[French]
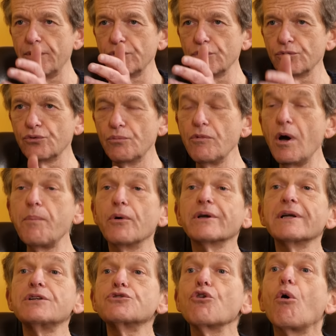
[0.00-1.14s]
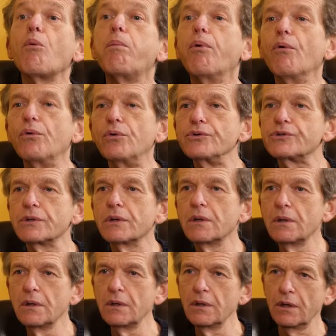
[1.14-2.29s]
pendant deux mois pour qu'elles se reposent
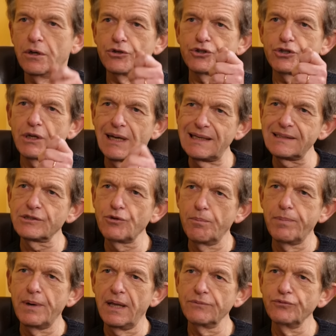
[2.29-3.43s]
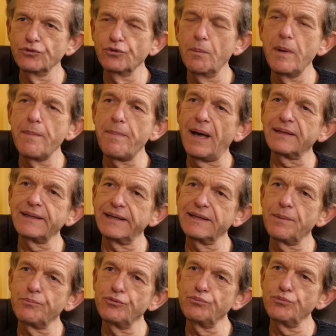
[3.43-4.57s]
quand je casse ce plat, vous tombez par terre, il n'y
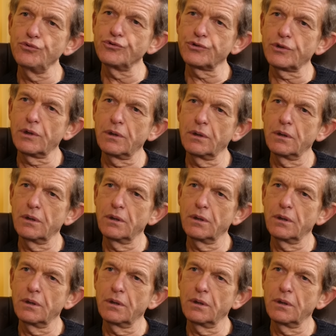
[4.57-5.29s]
a plus de muscles.